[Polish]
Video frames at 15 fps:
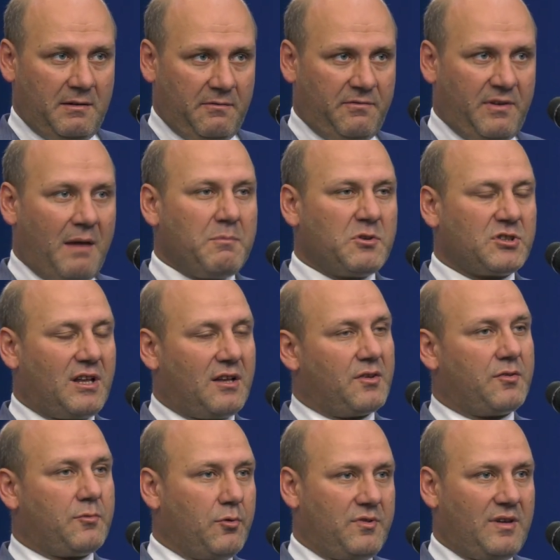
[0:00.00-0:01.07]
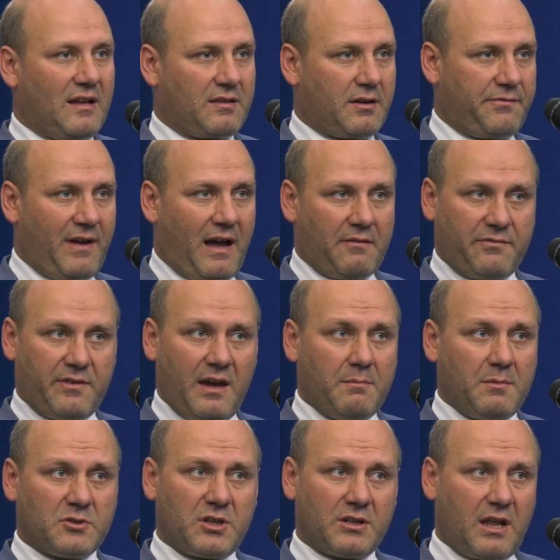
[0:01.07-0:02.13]
Wiemy, że ta dyskusja trwa.
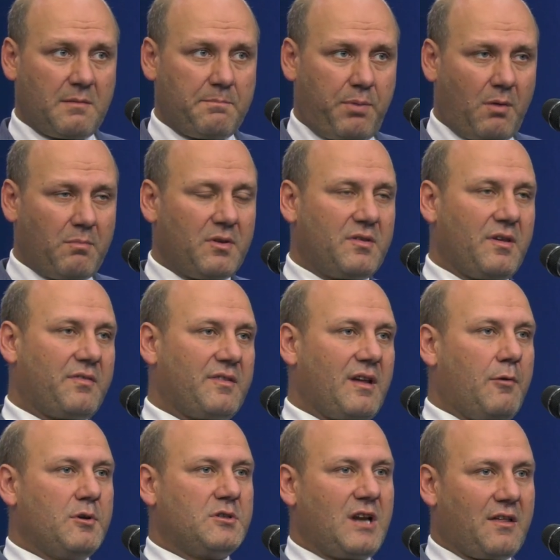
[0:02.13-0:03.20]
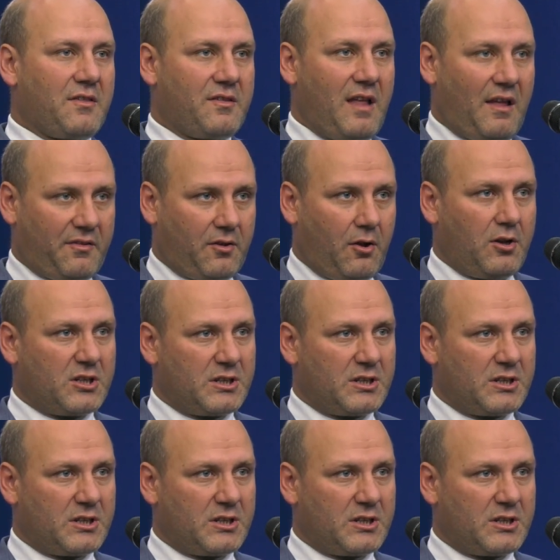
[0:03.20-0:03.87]
Wiemy, że ten pomysł jest cały czas na stole,